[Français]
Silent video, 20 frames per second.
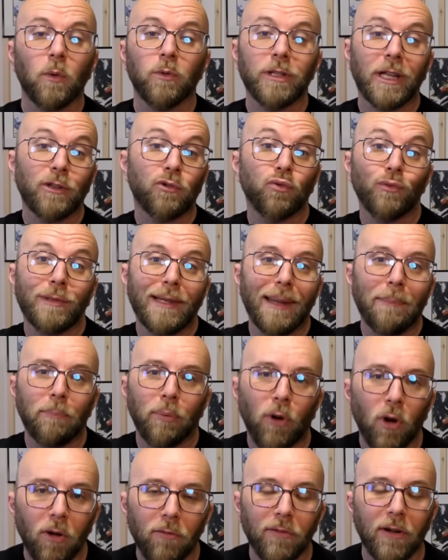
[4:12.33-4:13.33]
On a toutes les
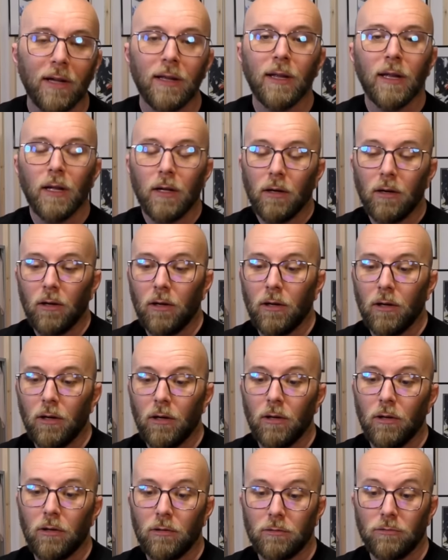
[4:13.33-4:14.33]
preuves. Hein.